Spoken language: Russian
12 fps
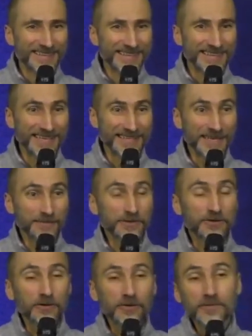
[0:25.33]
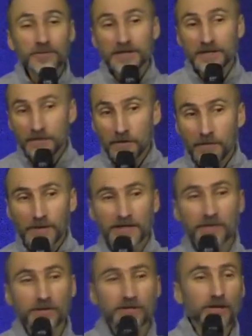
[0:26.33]
для тем, кто любит Его,
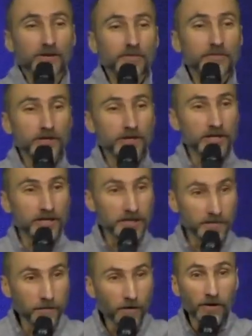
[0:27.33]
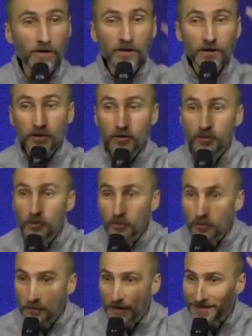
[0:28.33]
потому что любящие Его
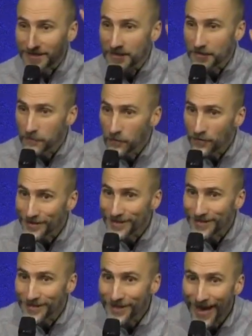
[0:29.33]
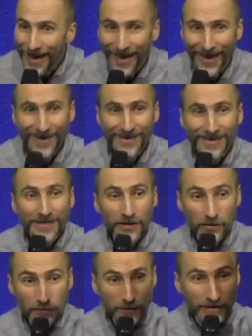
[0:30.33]
любят Его дела и
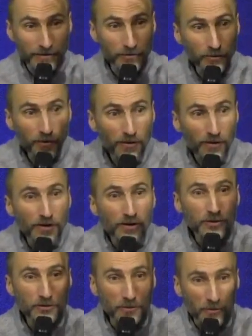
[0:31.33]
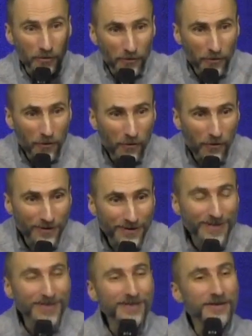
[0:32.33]
любят то, что Он
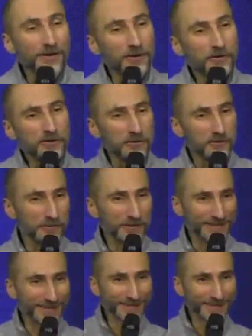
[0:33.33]
любит.